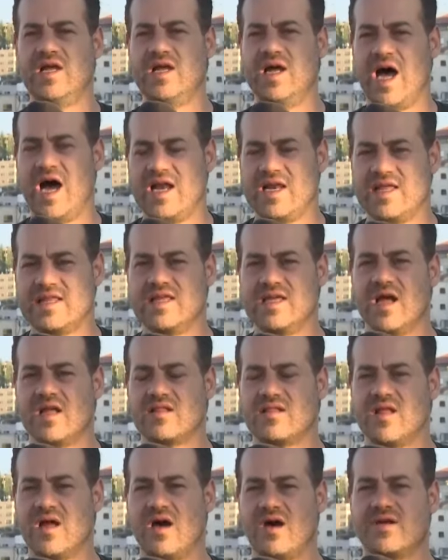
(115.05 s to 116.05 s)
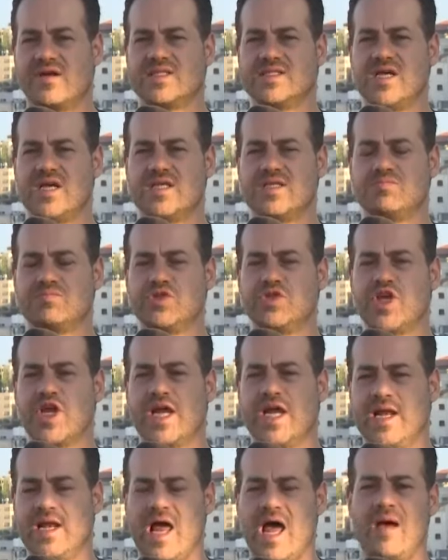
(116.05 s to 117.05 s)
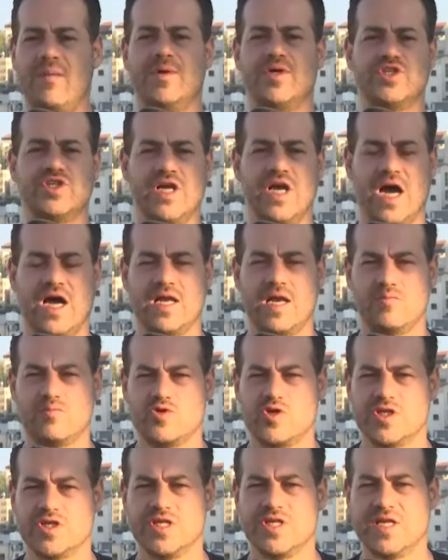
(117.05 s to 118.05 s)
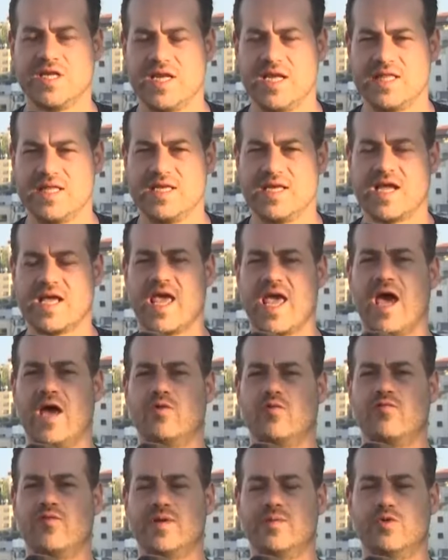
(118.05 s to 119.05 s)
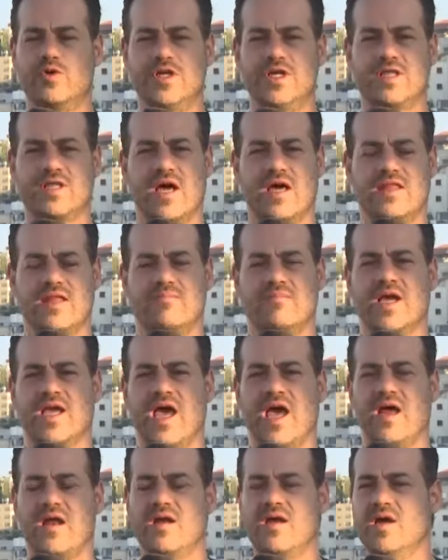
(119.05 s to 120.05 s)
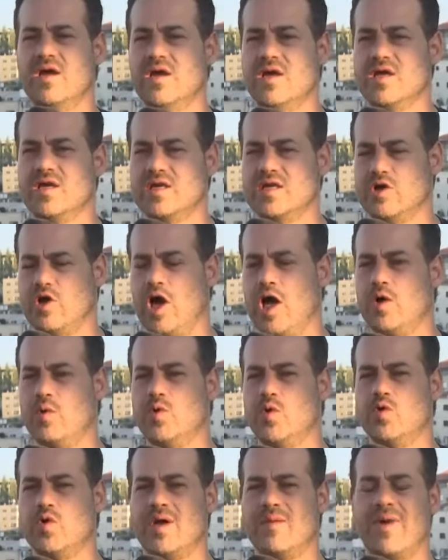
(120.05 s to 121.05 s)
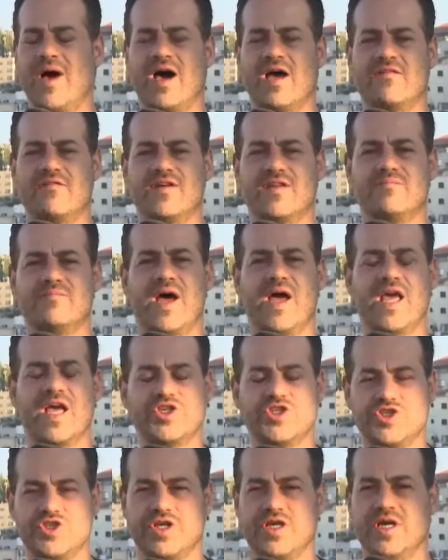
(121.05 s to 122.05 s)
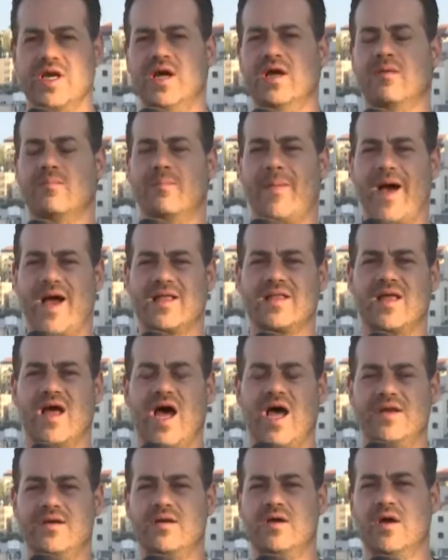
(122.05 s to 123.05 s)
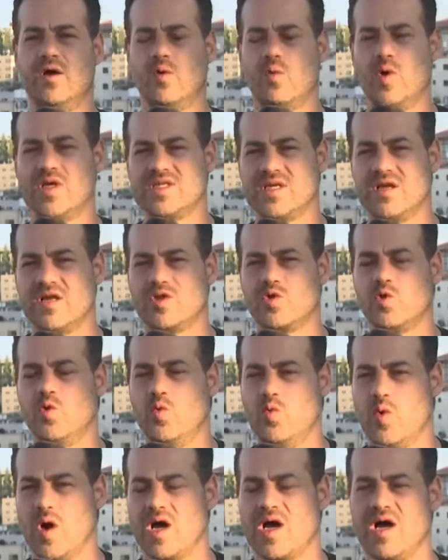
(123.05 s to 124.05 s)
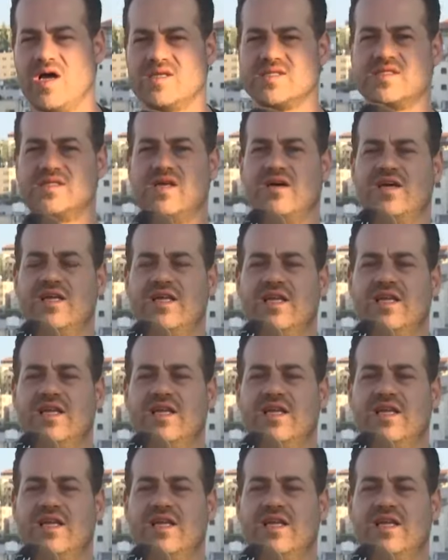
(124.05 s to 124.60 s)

الذي أطلق الرصاص بشكل همجي على المواطنين الذين كانوا في محيط هذا المكان يحاولون معرفة ما يجري بعد أن وصلت قوة خاصة إلى